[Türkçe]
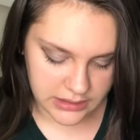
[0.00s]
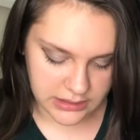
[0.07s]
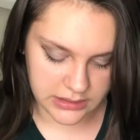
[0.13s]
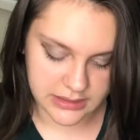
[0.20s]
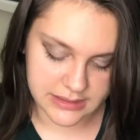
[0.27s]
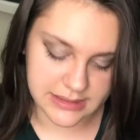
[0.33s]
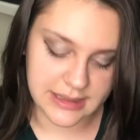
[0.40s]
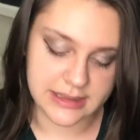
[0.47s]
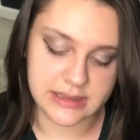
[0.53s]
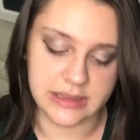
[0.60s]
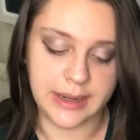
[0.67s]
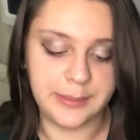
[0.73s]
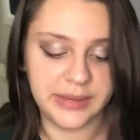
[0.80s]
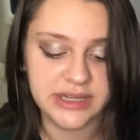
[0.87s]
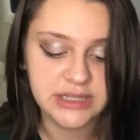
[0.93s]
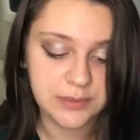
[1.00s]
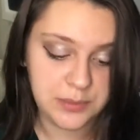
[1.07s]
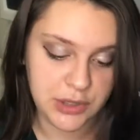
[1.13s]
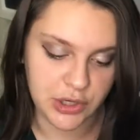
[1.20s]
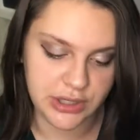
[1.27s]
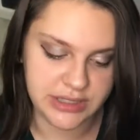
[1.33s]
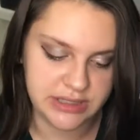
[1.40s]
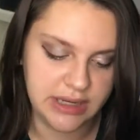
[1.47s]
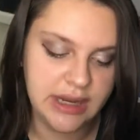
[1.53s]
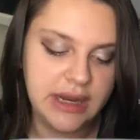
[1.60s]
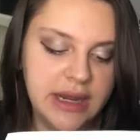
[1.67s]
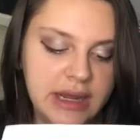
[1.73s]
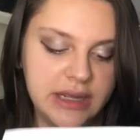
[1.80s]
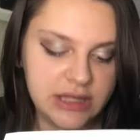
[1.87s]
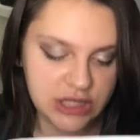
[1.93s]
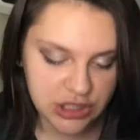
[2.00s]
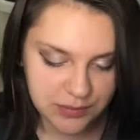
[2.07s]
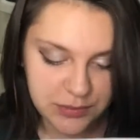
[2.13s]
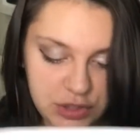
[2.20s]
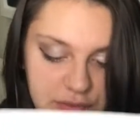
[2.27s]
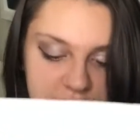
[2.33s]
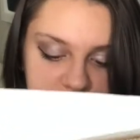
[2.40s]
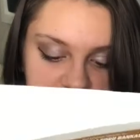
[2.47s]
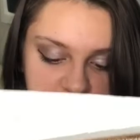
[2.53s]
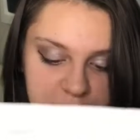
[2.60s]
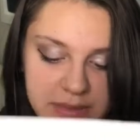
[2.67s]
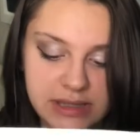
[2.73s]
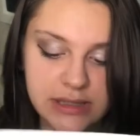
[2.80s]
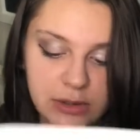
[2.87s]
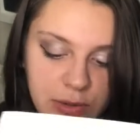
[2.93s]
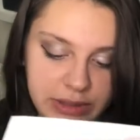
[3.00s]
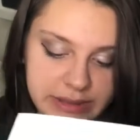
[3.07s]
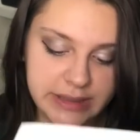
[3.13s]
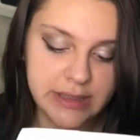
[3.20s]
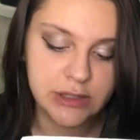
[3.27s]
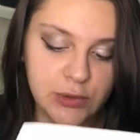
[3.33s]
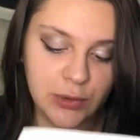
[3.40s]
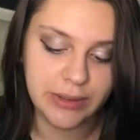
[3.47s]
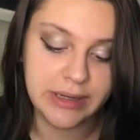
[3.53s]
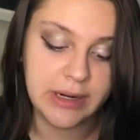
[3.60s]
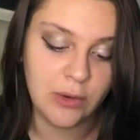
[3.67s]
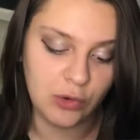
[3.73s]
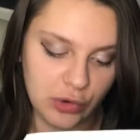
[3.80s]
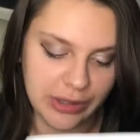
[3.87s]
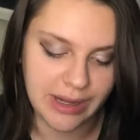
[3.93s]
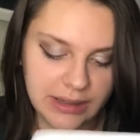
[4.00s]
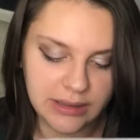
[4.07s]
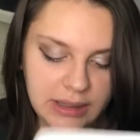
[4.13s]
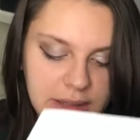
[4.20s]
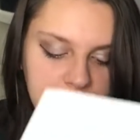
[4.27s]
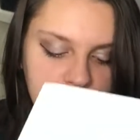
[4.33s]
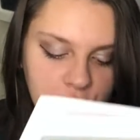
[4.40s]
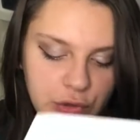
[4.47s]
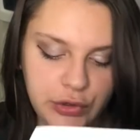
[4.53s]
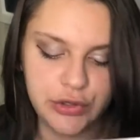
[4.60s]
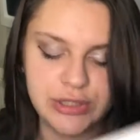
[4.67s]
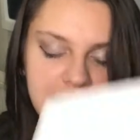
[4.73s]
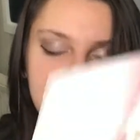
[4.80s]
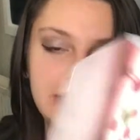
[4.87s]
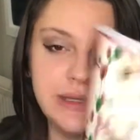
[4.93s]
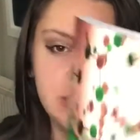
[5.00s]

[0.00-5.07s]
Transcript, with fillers: hızlı hazırlanmak için biyoloji çıkmış ve çıkması olası sorulara odaklı konu özetli